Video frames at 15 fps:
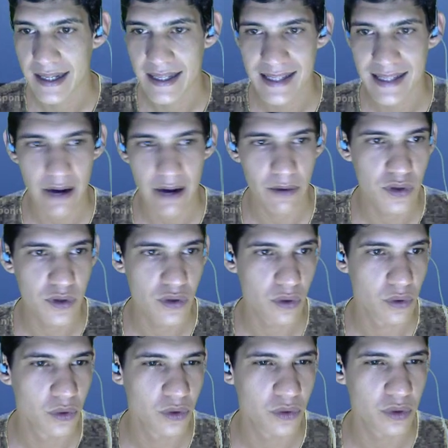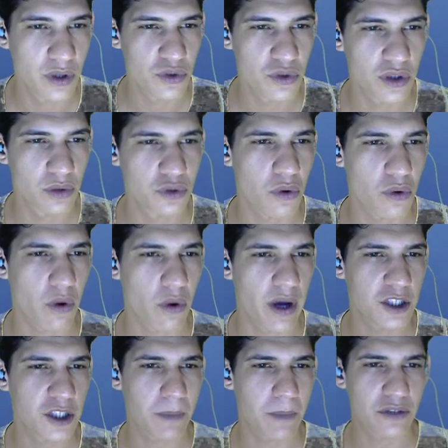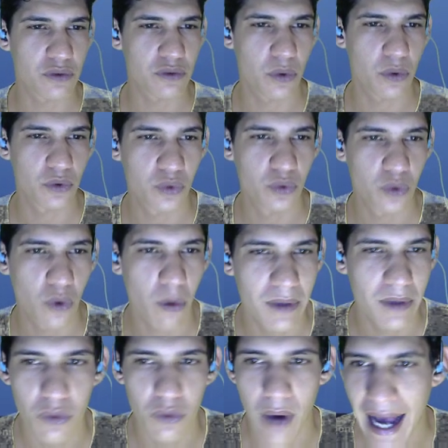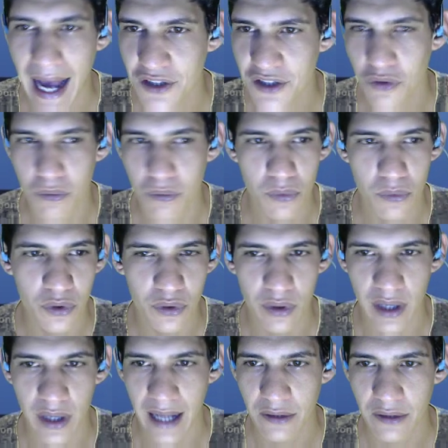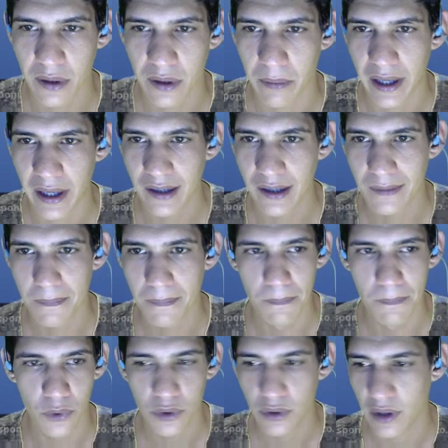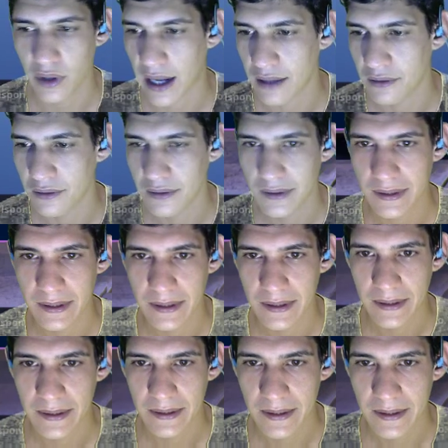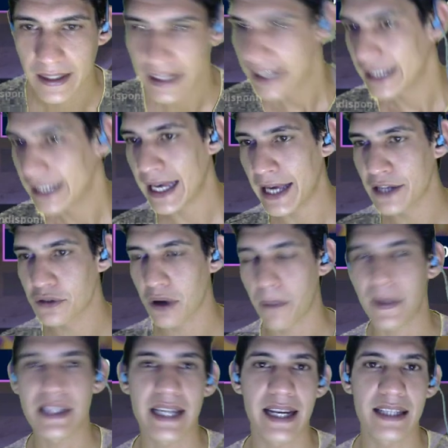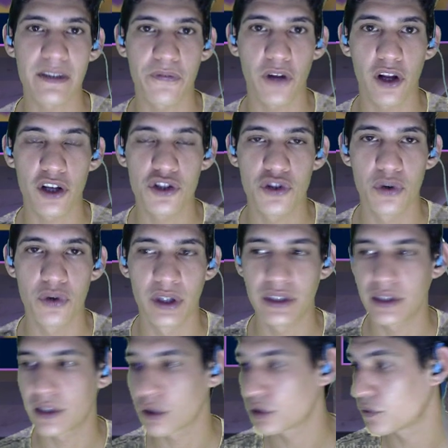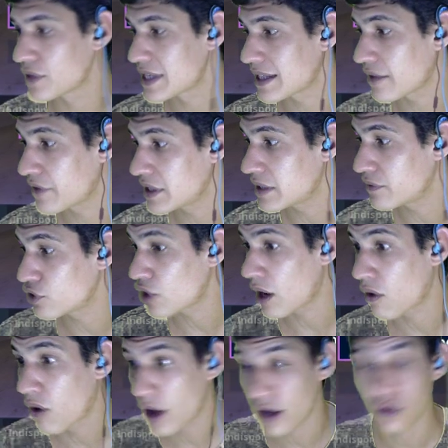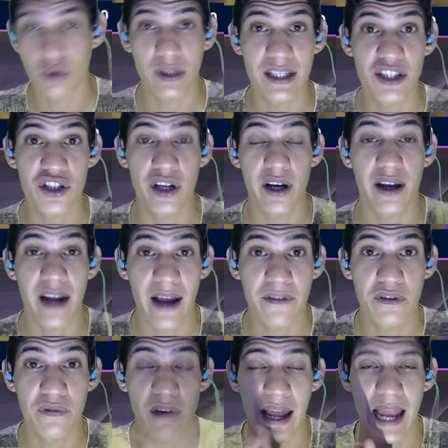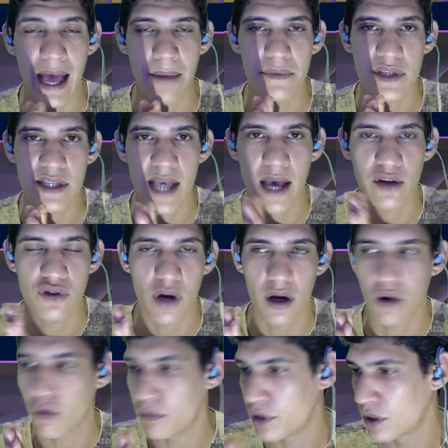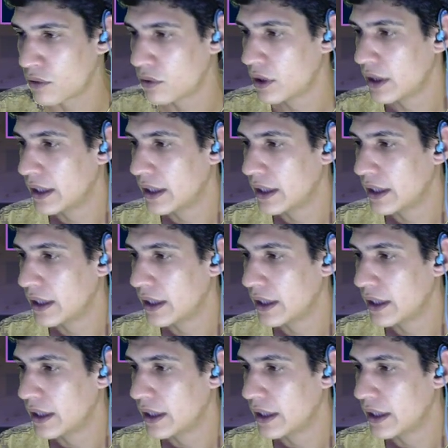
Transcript: Zero absoluto, deu um jogo nos concorrentes, parte do conjunto Comando Ártico, muito irado também. Muito irado. E é isso, rapaziada. Essa foi a loja de hoje. Então, se você está vendo esse vídeo agora, eu estou na Streamcraft, vai lá, me segue, joga comigo.